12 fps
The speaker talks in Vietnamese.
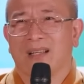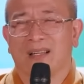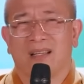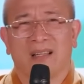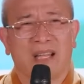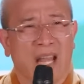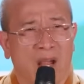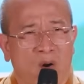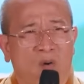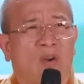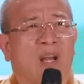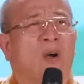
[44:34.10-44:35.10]
À,
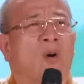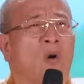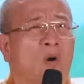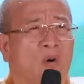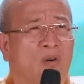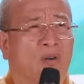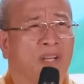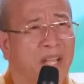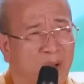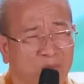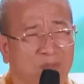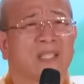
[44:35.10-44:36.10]
nghèo là khổ,
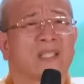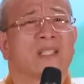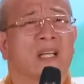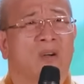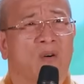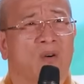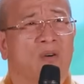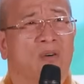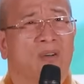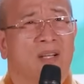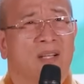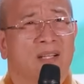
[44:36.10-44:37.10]
nghèo thật sự là
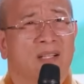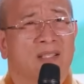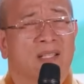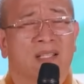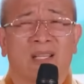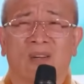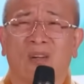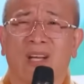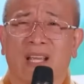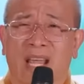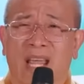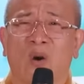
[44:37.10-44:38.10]
khổ. Cho nên ta nói
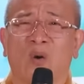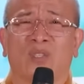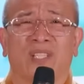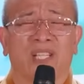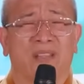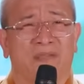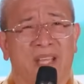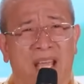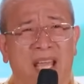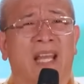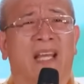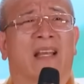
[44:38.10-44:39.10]
là nghèo thì đi với
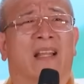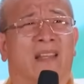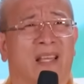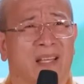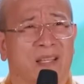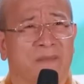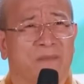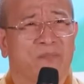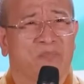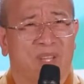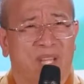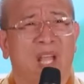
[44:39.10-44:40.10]
hèn là thế đấy,
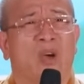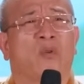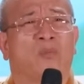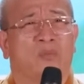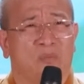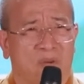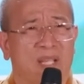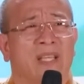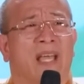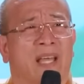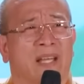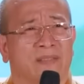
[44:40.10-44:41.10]
nghèo
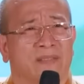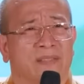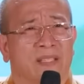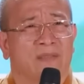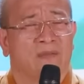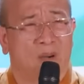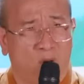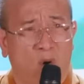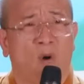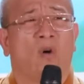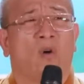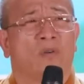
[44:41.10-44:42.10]
hay hèn và
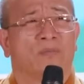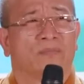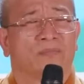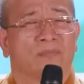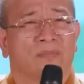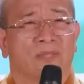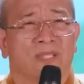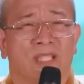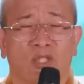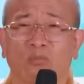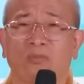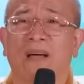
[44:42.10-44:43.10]
khổ
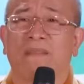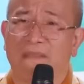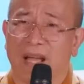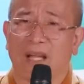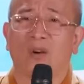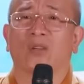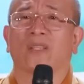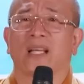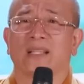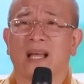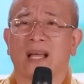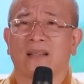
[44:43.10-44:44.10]
thì chúng ta phải có
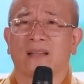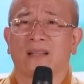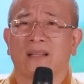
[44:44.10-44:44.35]
tài sản.